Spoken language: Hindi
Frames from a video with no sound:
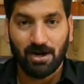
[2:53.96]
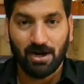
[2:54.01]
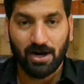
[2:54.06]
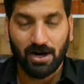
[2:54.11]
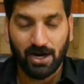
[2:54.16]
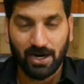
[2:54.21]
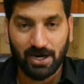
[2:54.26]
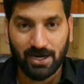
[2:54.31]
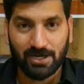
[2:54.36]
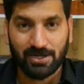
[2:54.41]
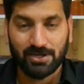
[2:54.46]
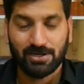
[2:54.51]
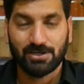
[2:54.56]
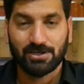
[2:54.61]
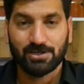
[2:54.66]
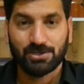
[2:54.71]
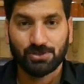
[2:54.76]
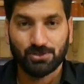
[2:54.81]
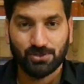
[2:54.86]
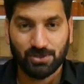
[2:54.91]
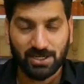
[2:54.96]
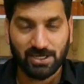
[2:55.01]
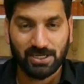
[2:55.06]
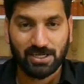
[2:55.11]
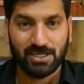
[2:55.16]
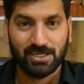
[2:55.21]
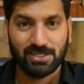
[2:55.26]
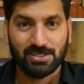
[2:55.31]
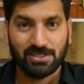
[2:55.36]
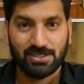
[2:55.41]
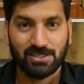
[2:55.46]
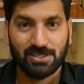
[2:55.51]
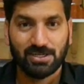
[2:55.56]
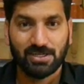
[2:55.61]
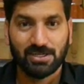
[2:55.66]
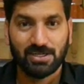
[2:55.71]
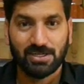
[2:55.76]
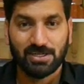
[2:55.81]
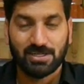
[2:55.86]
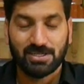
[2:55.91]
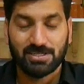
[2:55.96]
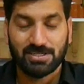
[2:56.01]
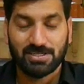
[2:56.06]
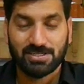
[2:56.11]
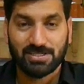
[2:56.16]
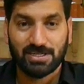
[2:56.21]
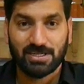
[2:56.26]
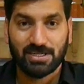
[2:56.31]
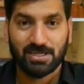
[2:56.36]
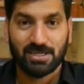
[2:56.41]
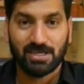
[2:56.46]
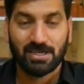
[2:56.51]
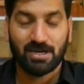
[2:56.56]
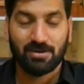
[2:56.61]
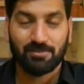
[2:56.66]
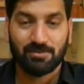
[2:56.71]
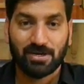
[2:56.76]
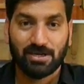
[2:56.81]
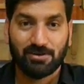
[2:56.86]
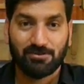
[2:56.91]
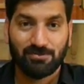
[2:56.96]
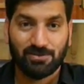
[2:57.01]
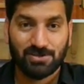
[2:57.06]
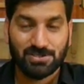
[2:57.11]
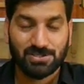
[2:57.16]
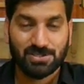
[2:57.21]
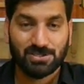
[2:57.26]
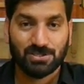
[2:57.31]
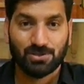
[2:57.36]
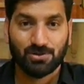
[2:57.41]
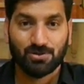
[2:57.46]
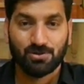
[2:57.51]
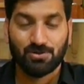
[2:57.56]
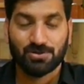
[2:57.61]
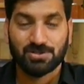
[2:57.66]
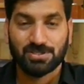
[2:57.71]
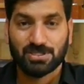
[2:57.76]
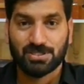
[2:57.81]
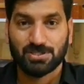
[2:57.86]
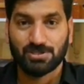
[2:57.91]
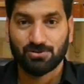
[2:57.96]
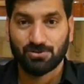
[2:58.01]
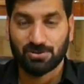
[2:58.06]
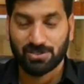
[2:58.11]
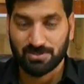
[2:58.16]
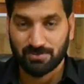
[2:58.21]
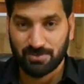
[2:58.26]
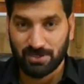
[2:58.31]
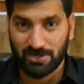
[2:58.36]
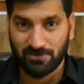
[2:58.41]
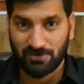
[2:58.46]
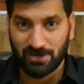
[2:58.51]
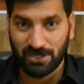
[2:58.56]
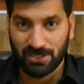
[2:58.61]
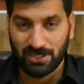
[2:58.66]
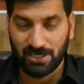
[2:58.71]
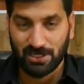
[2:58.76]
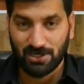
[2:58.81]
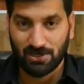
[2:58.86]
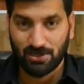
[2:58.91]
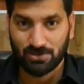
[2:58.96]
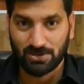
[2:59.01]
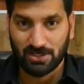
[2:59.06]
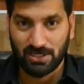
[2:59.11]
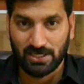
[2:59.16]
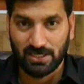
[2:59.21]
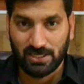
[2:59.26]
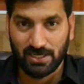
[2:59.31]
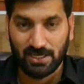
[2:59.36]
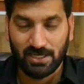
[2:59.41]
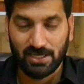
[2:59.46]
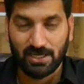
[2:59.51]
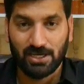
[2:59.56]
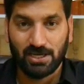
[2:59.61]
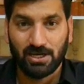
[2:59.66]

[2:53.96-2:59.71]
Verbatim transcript: हर यूनिट के अंदर जिस तरह के हमने फर्स्ट ईयर को सिक्स यूनिट्स में डिवाइड किया होता है